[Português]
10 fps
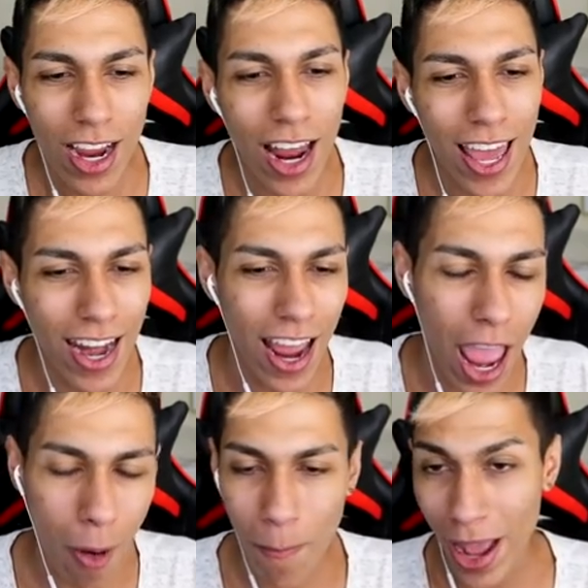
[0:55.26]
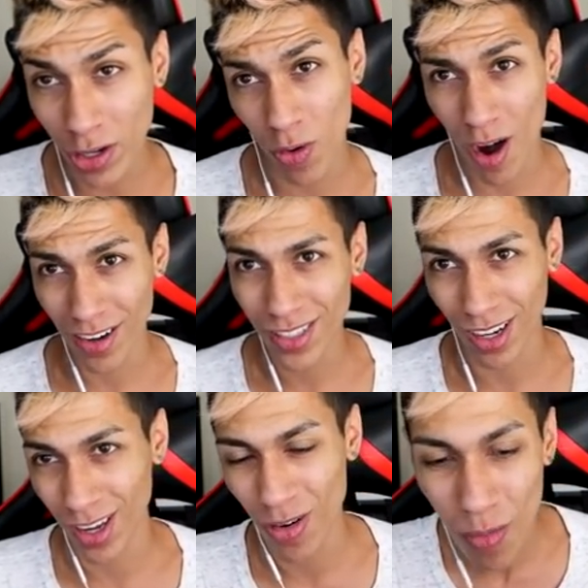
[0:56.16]
Galera, é um Bad Wars,
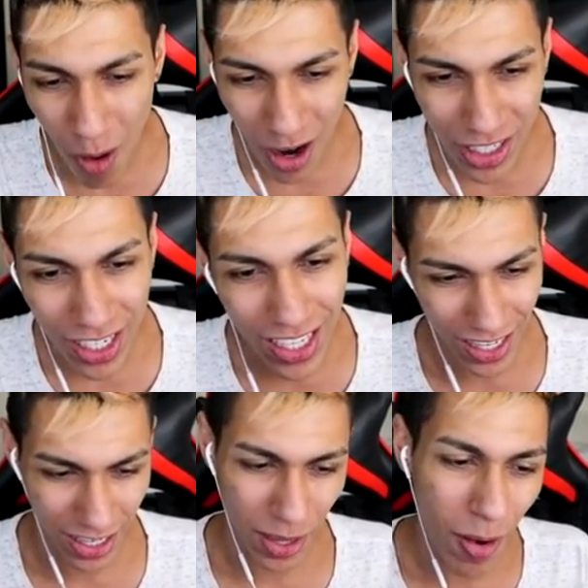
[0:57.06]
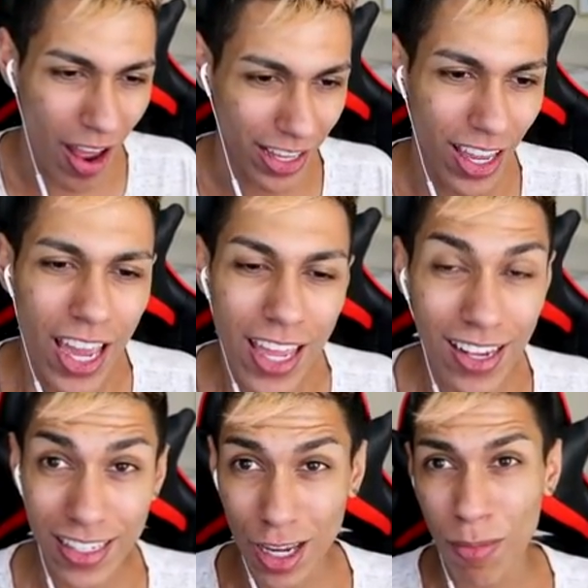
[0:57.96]
só que com mod e Lucky Block. E
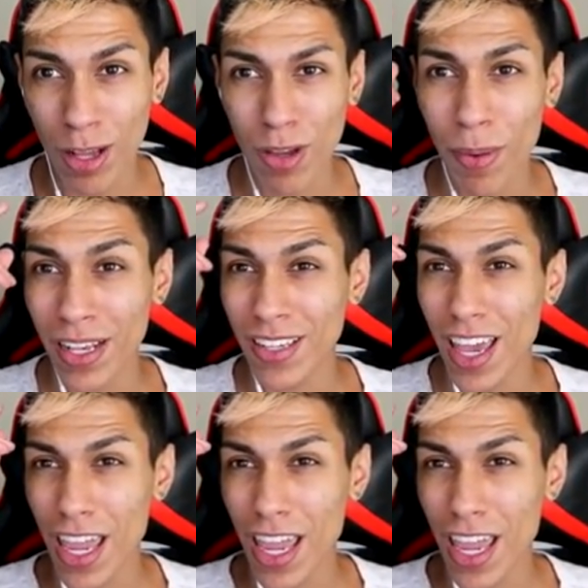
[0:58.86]
as Lucky Blocks vão aparecer